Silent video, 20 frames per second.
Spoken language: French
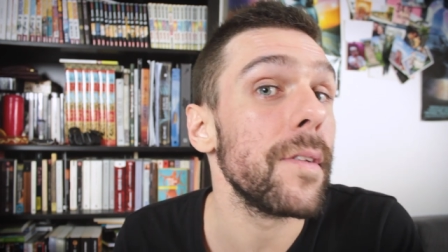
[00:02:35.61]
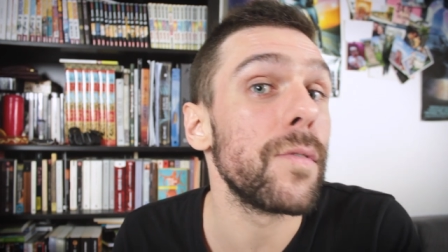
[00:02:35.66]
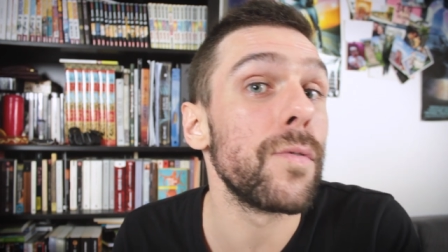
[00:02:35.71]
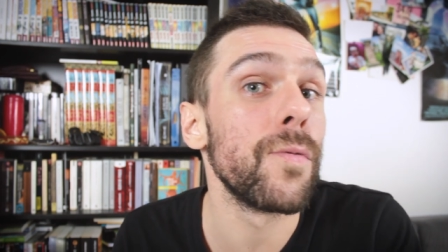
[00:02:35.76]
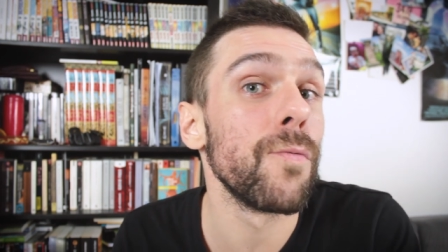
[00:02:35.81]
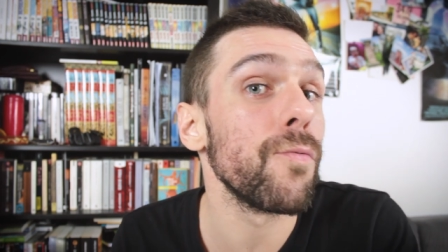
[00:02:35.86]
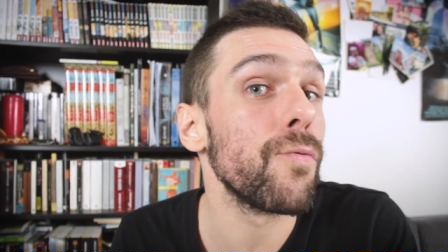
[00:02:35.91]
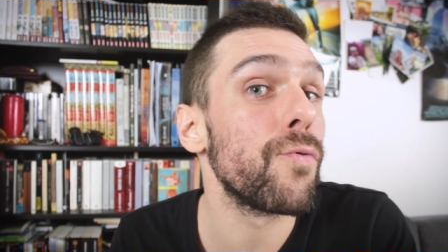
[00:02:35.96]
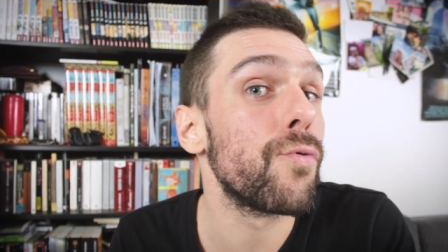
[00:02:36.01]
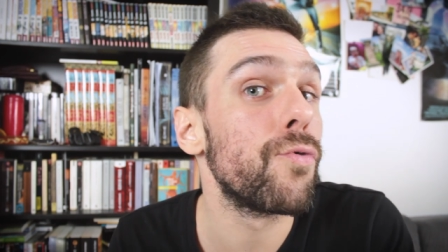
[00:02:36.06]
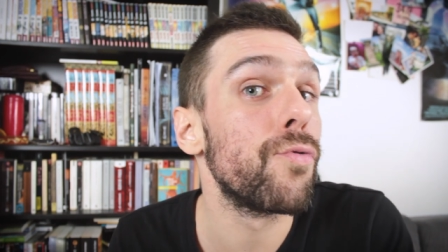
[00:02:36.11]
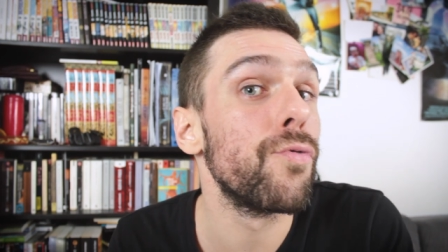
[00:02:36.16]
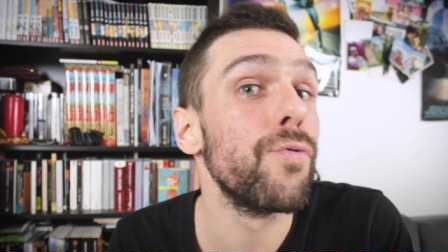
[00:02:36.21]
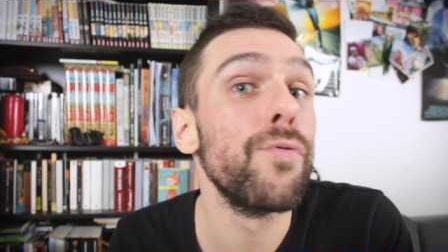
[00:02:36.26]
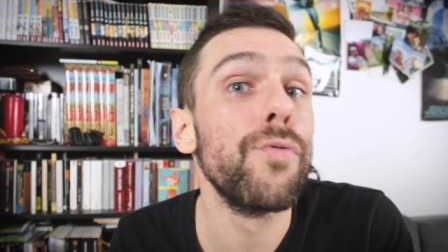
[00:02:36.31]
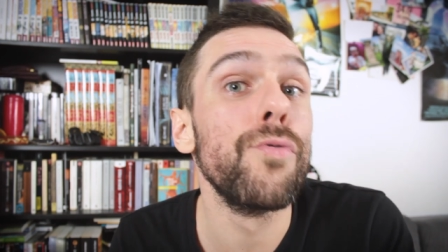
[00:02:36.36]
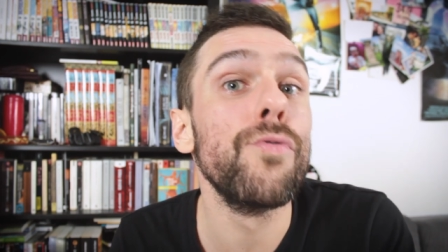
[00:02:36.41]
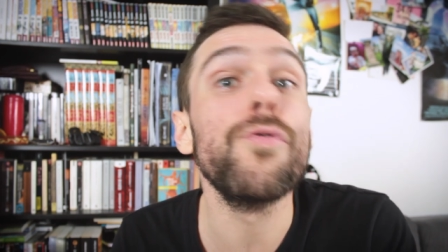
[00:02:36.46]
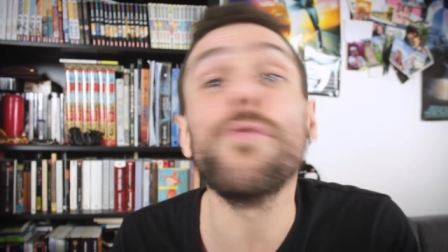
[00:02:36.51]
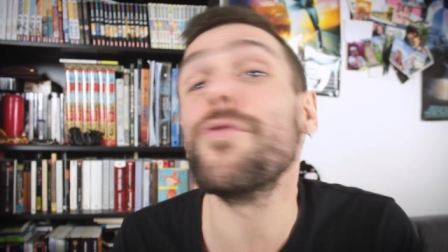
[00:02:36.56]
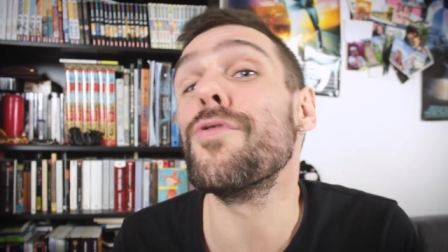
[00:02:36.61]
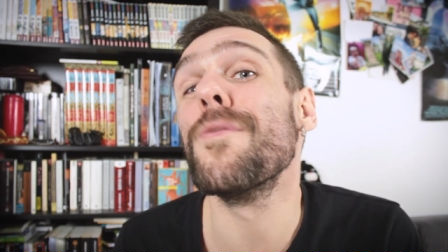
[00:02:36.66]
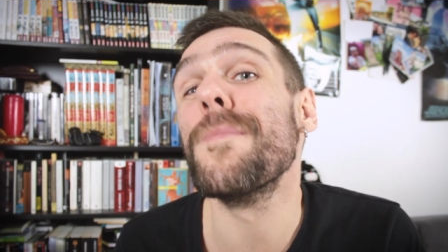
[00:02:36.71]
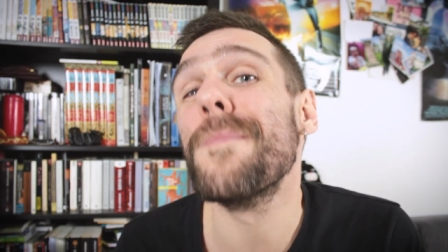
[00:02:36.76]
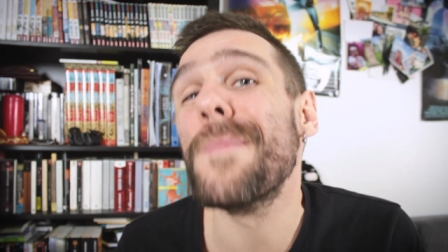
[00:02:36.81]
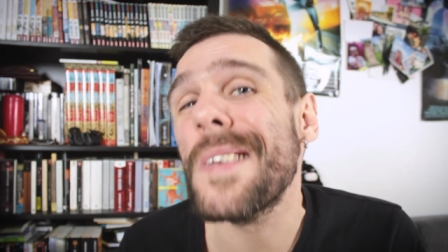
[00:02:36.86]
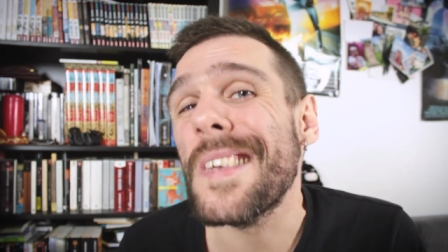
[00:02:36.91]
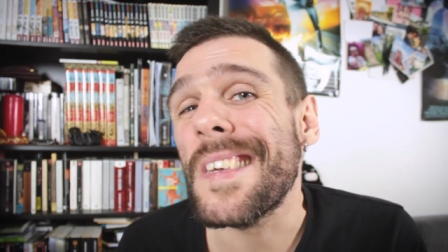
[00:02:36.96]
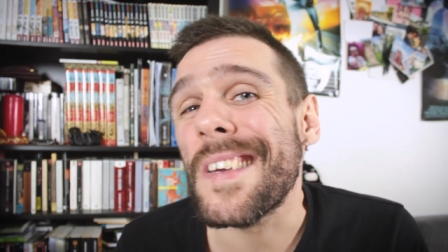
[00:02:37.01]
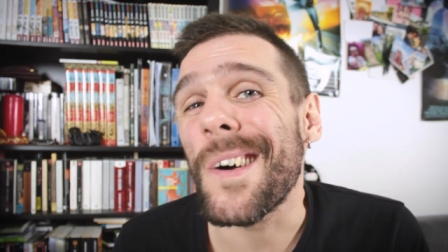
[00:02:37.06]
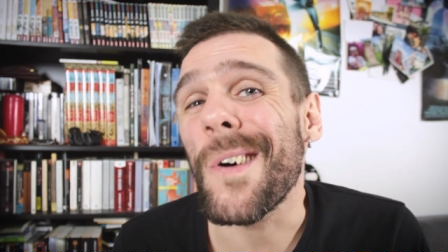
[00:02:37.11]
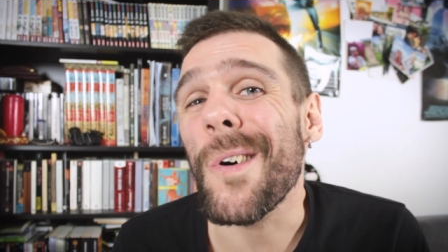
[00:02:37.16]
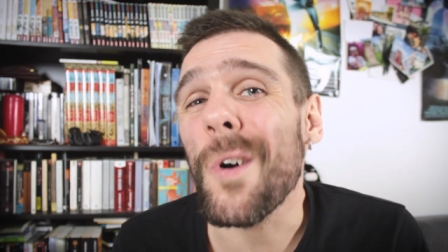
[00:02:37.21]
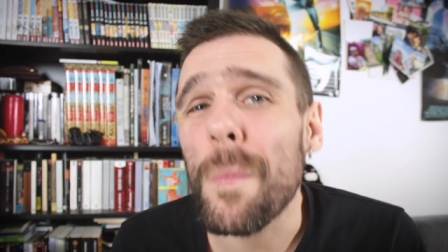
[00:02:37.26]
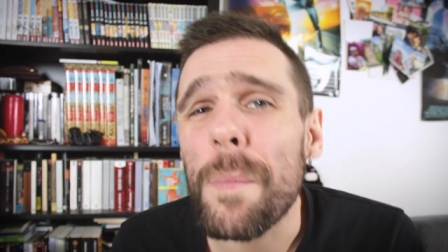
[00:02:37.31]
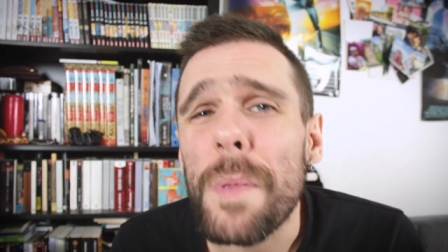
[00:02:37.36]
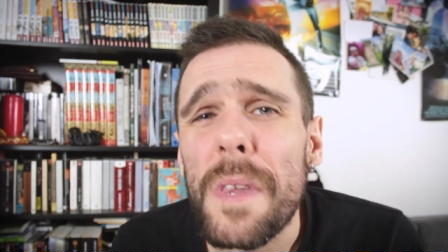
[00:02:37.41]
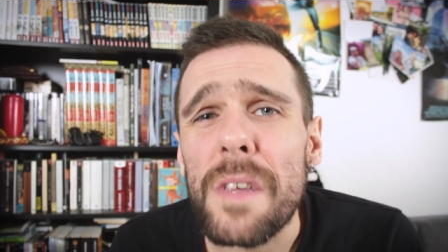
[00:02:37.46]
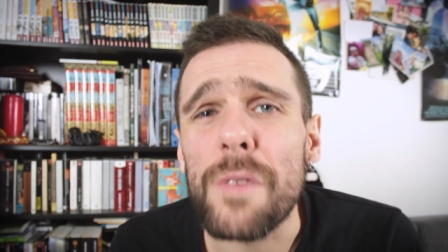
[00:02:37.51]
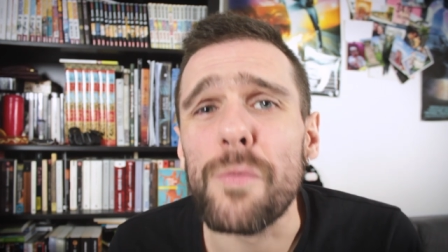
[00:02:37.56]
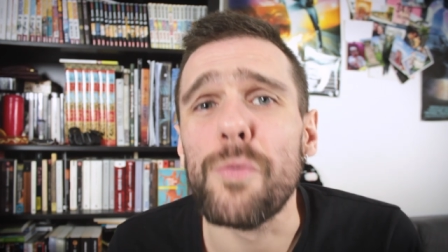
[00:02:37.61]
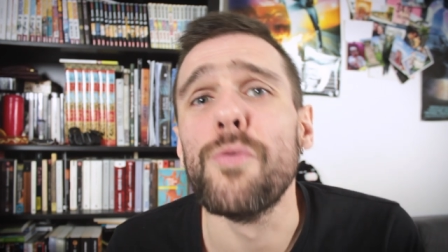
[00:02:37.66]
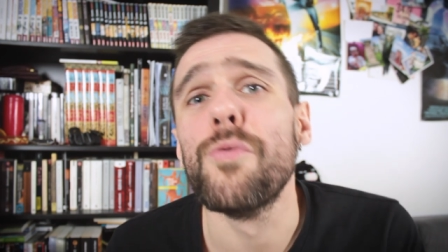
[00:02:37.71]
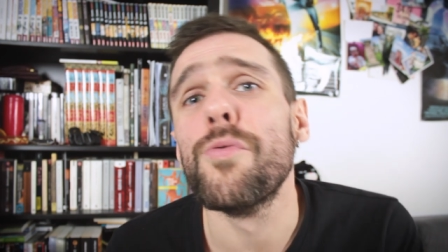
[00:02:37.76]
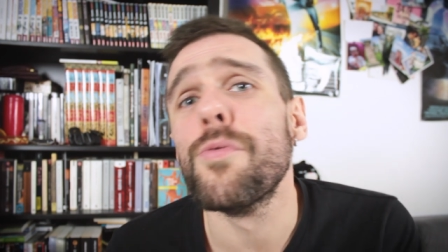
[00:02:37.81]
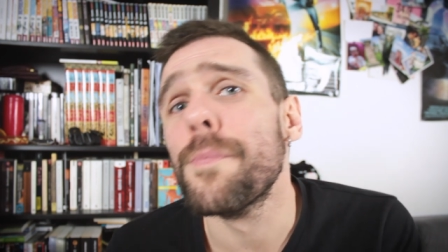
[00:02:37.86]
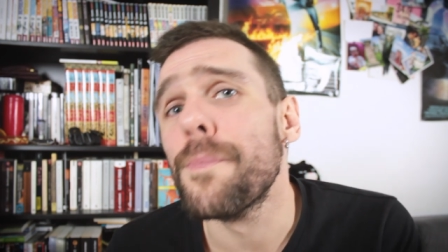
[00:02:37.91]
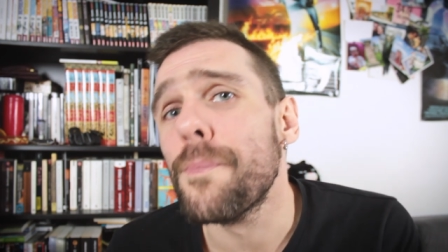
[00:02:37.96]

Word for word: sont une utopie ambiguë.